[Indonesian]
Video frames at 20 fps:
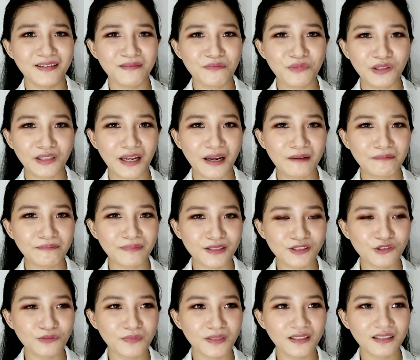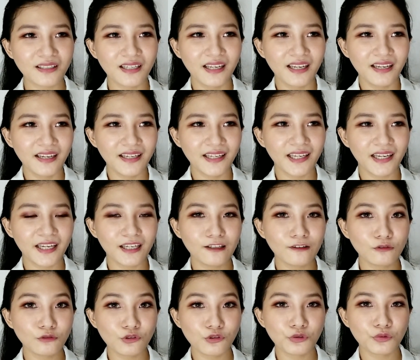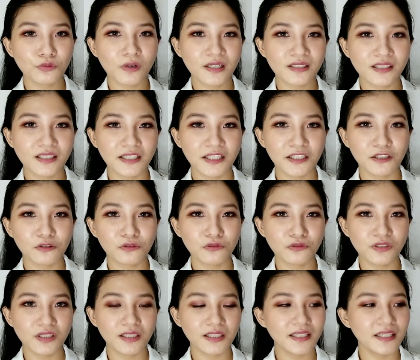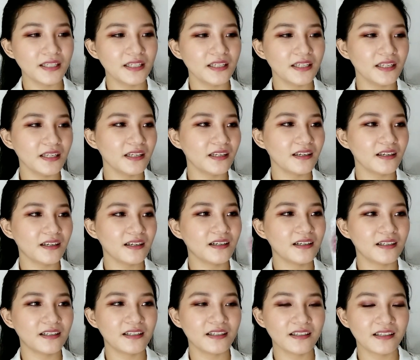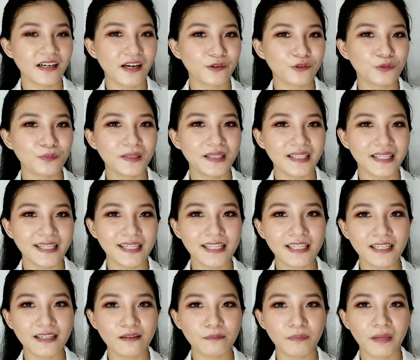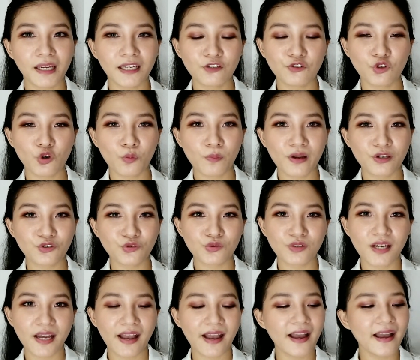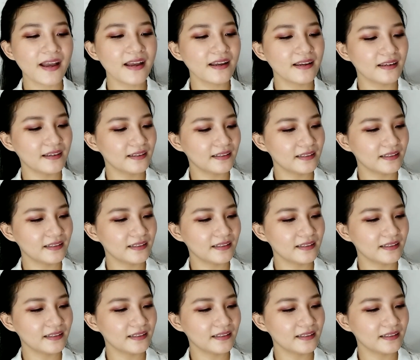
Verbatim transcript: ini buat apa cuman kayak lucu aja gitu jadi uh, aku beli pengen nyoba juga